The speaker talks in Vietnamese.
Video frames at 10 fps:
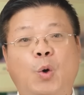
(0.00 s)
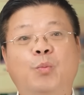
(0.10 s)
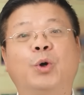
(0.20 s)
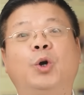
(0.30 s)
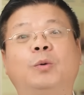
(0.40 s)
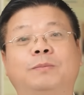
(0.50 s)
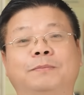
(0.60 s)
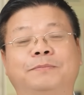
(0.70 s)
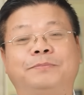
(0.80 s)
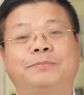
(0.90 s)
Cùng một lúc
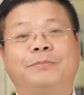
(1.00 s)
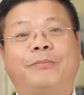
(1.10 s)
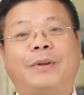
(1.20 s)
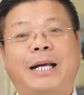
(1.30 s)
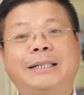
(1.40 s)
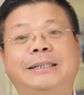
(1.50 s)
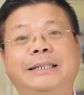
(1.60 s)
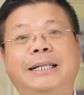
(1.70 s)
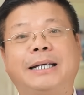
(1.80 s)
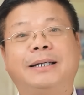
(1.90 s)
các
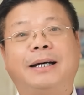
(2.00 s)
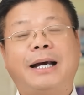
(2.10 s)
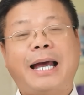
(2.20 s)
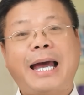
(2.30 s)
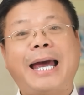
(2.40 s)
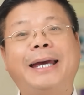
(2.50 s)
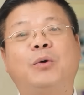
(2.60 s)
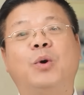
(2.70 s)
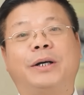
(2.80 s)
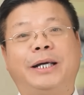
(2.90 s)
chị nhận được 2
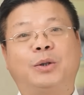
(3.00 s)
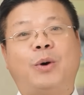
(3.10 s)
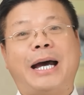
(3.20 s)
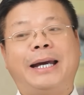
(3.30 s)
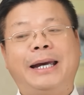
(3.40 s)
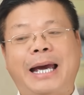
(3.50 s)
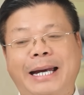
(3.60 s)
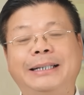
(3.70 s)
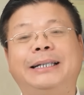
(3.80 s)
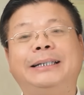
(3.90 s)
cuộc điện thoại hay
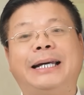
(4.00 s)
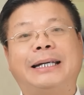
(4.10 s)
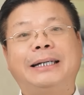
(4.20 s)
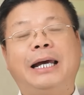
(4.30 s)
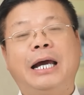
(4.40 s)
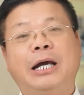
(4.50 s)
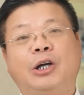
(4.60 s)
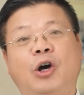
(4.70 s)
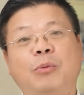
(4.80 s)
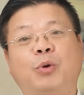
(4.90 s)
2 cái tin nhắn,
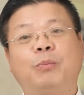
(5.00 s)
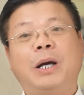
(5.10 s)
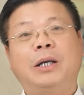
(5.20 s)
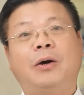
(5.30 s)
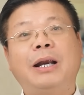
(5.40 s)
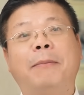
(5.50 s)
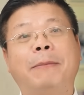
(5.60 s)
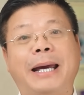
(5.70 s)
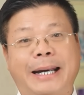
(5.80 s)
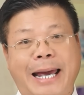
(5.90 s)
nói một bên nói là
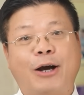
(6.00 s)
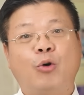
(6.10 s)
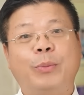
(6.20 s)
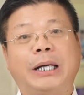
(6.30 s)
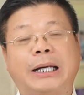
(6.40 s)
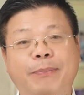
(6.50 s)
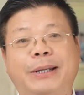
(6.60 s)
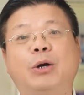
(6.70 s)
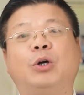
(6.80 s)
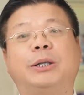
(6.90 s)
mẹ đẻ của mình cấp
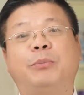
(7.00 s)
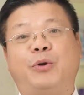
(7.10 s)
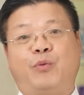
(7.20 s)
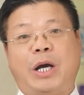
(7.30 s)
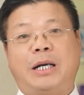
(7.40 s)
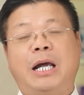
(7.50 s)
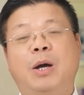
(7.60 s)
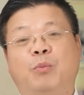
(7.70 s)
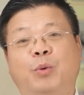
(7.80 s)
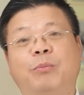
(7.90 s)
cứu ở trong bệnh viện,
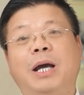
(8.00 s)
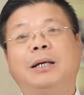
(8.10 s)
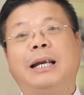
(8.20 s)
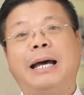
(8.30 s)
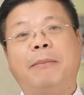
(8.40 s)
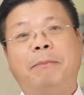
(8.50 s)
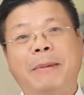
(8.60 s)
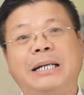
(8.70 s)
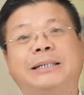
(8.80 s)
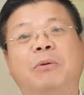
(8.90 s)
một bên là
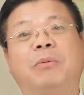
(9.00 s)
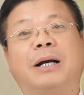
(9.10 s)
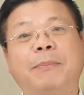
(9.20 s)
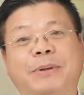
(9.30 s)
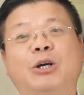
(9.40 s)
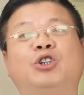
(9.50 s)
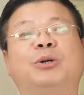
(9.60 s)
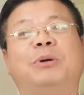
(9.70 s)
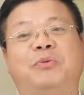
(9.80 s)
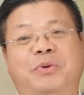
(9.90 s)
mẹ chồng cấp cứu
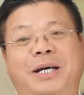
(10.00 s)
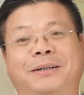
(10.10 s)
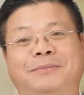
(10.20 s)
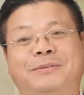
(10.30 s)
trên bệnh viện.